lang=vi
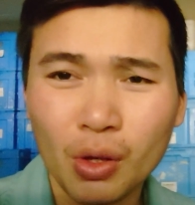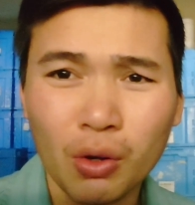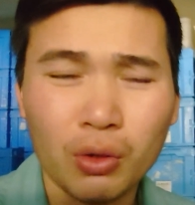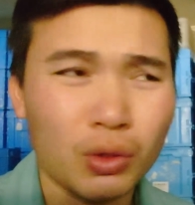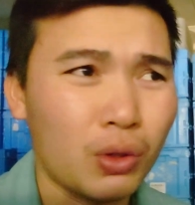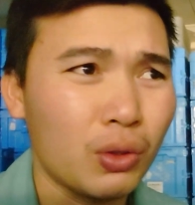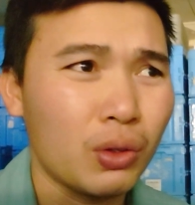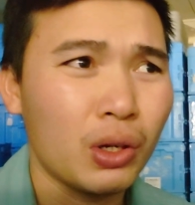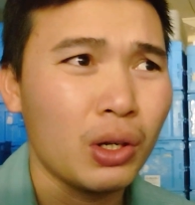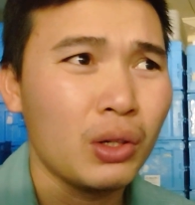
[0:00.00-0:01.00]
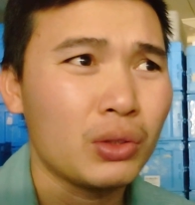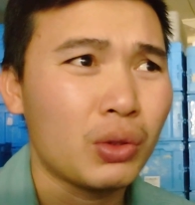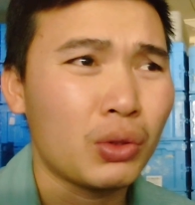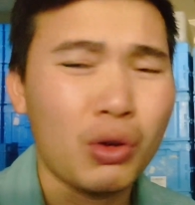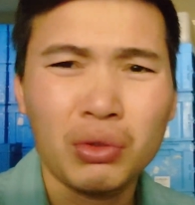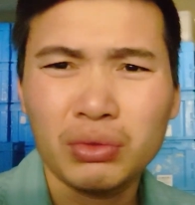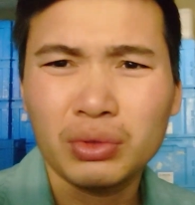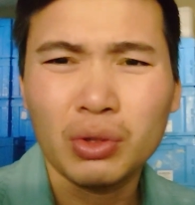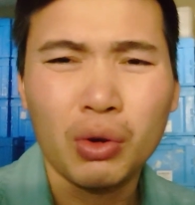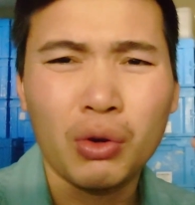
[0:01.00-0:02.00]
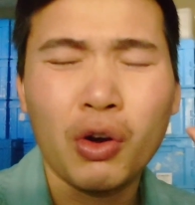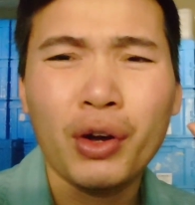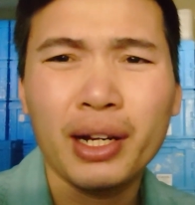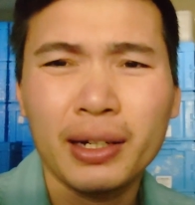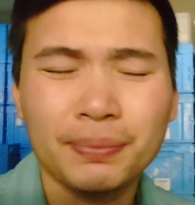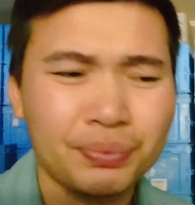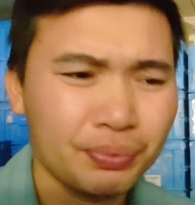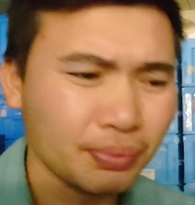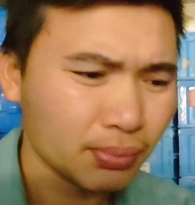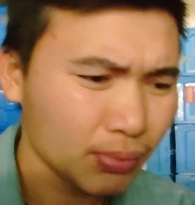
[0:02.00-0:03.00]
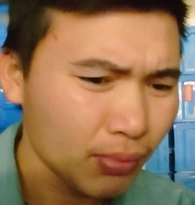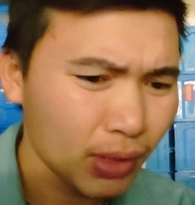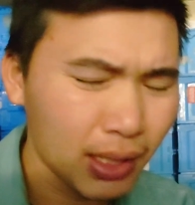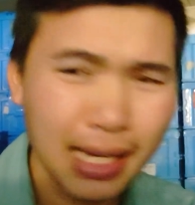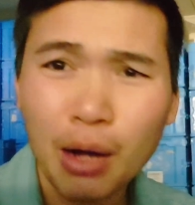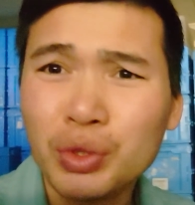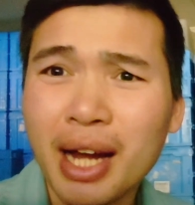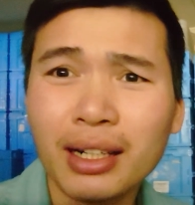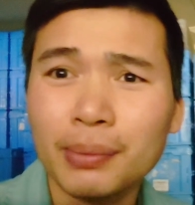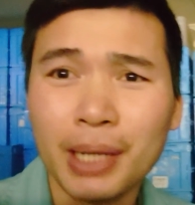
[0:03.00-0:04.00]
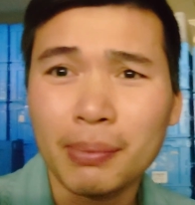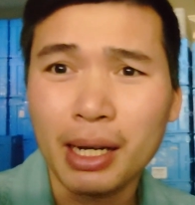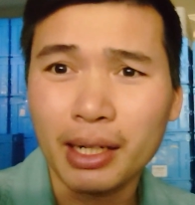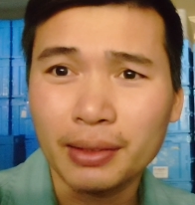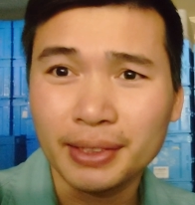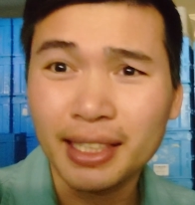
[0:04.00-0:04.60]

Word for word: nó nó nó nó nó nó gọi là cao sang làm các bạn ạ.